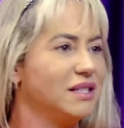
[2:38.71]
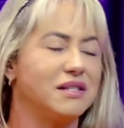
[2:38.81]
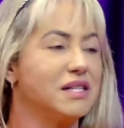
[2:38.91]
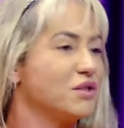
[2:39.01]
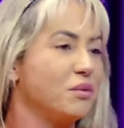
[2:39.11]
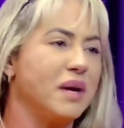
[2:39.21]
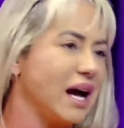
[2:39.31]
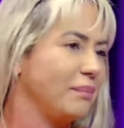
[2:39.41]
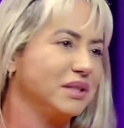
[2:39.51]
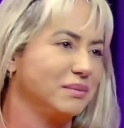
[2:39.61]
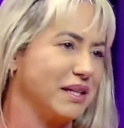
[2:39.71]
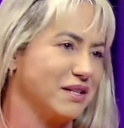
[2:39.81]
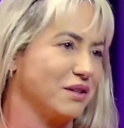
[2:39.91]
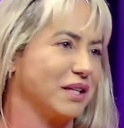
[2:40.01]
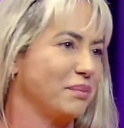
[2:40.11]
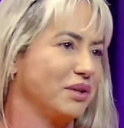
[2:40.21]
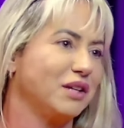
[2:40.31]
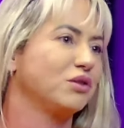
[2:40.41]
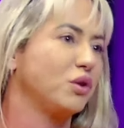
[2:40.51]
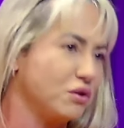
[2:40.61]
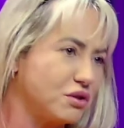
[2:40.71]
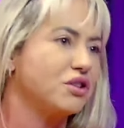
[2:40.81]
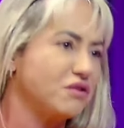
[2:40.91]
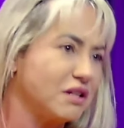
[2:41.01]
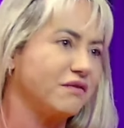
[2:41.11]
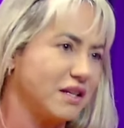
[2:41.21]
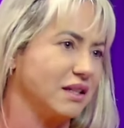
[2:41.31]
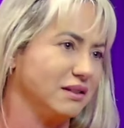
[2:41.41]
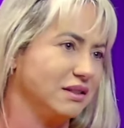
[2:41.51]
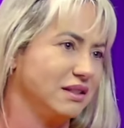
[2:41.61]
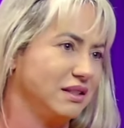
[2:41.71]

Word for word: E assim, eu sou bem rápida para isso, até porque todos os dias eu tenho que fazer.